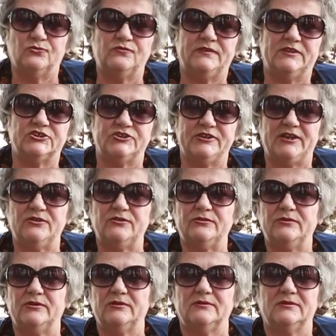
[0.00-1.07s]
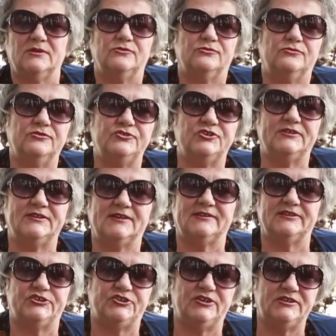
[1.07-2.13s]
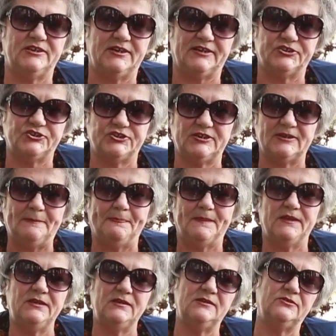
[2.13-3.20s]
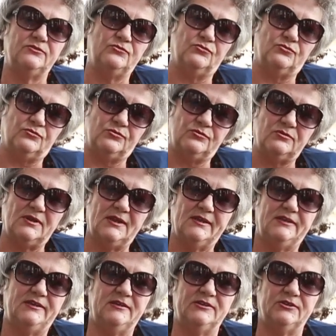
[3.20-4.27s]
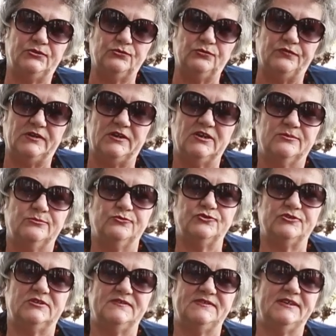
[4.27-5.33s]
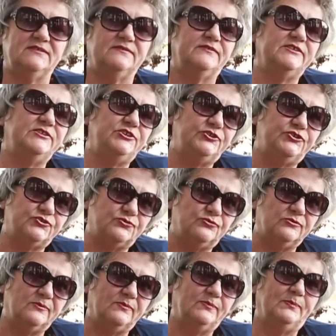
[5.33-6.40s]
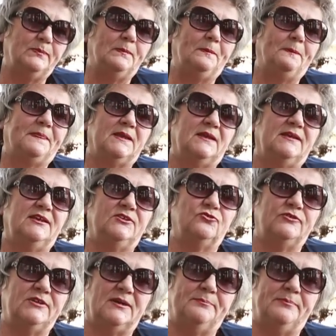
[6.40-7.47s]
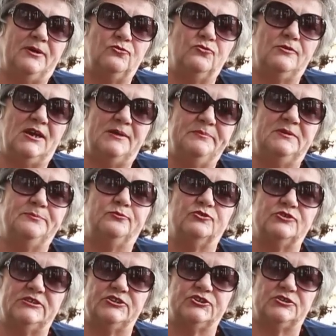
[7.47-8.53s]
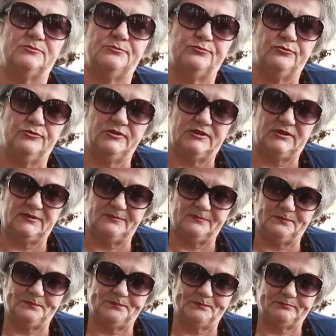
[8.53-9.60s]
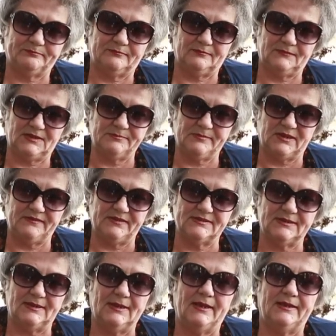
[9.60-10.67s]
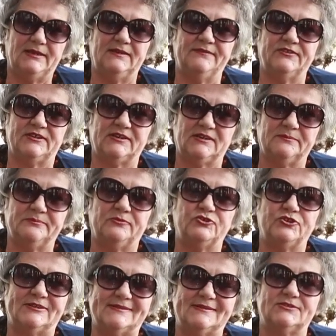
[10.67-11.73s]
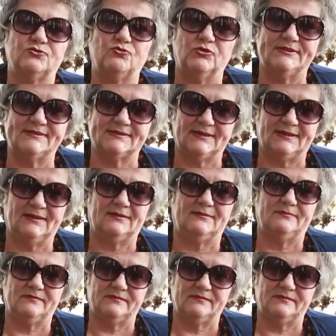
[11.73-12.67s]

Увлажняю очень так-то щадяще или ногу, или туфель. Можно взять водичку и туда пару капель просто шампуньки добавить. И вот такая получается скользкая